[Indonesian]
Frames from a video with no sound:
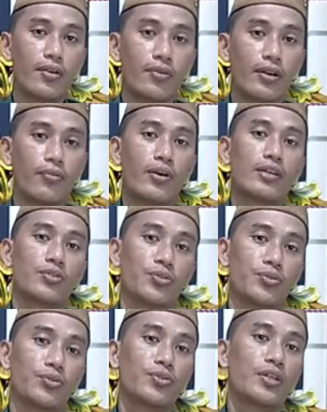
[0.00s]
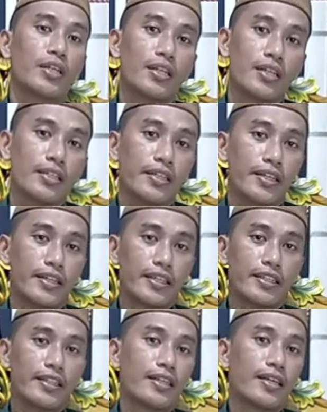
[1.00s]
awal waktu jadi
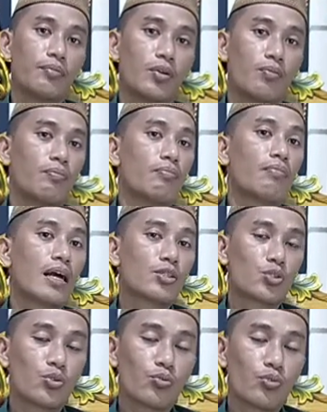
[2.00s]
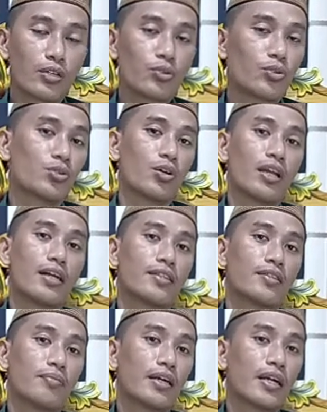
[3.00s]
ketika belum masuk waktu sholat
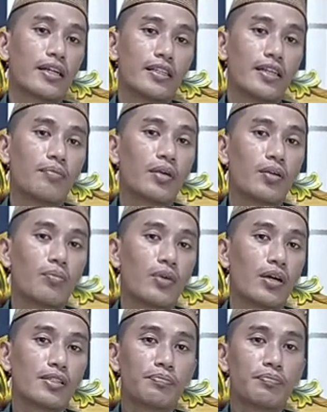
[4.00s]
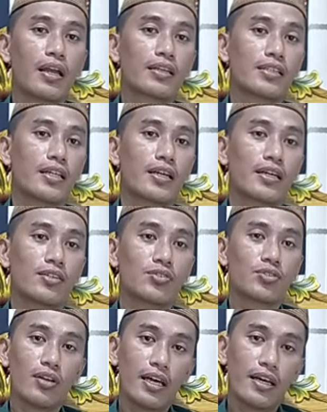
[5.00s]
maka kita belum wajib melaksanakan
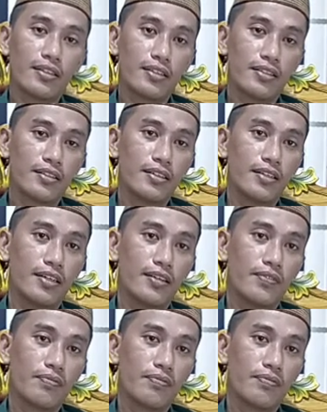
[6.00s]
sholat ya